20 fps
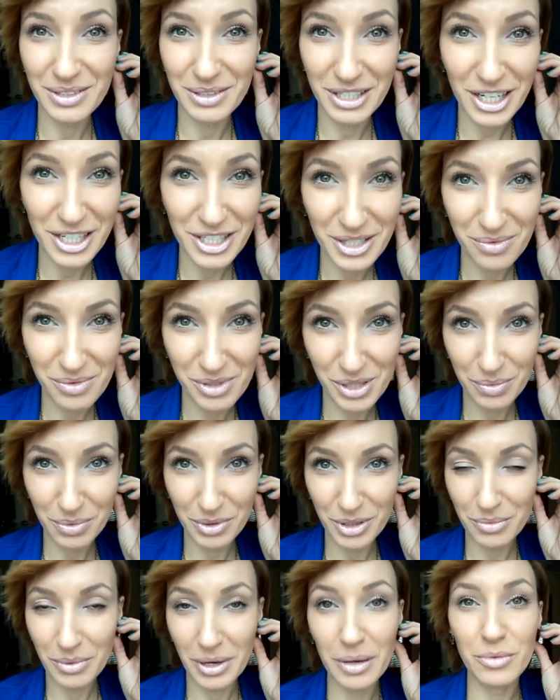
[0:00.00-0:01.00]
strasznie mi się
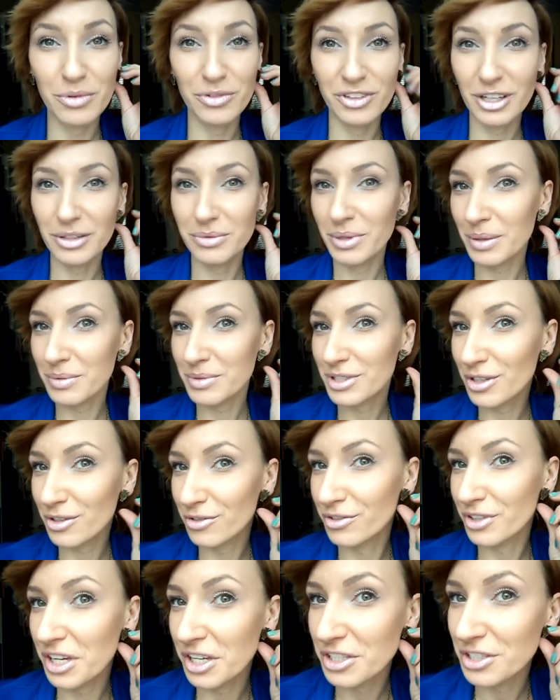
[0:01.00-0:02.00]
podobają, uwielbiam
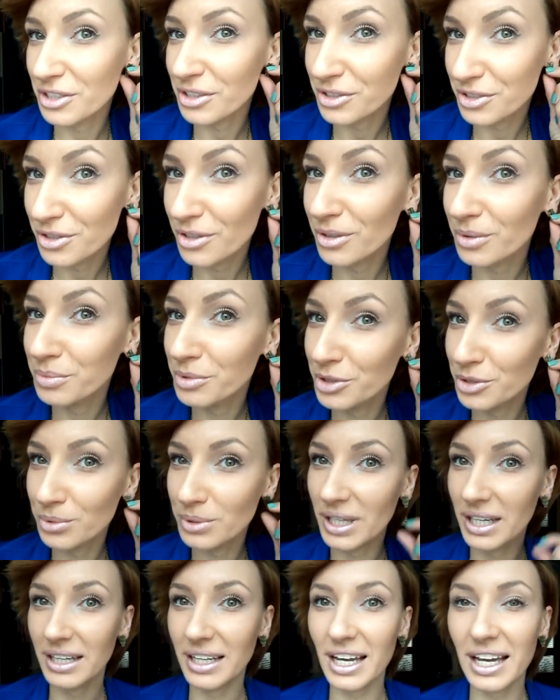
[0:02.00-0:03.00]
sowy, jeśli chodzi o
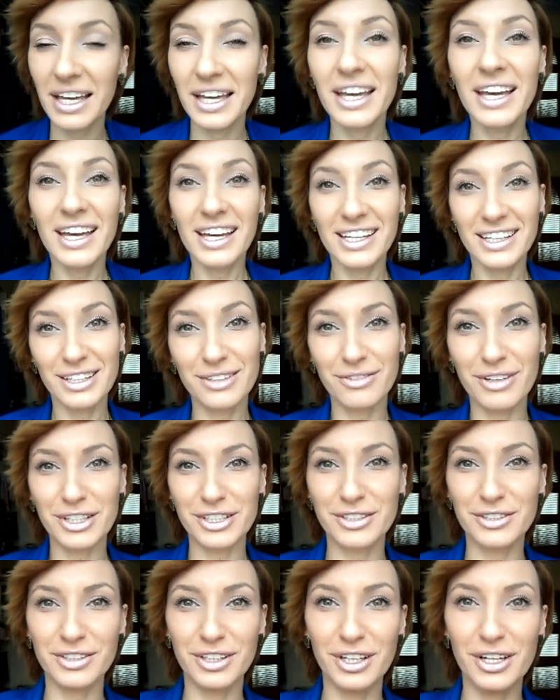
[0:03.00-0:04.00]
biżuterię i
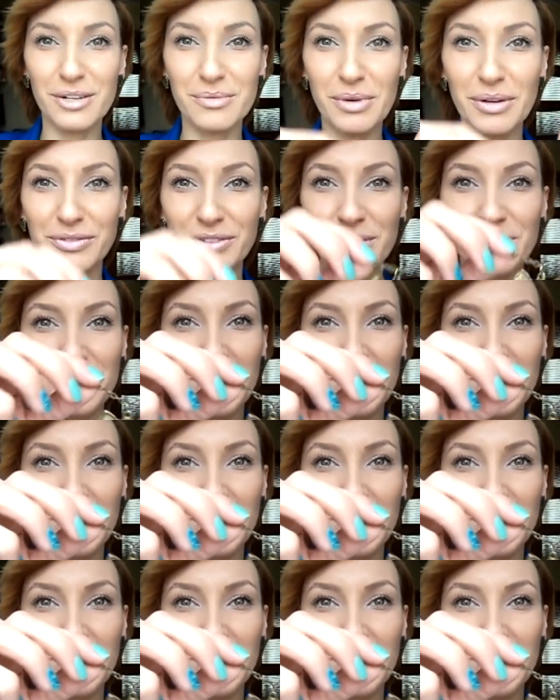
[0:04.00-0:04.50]
właśnie do tego mam w tym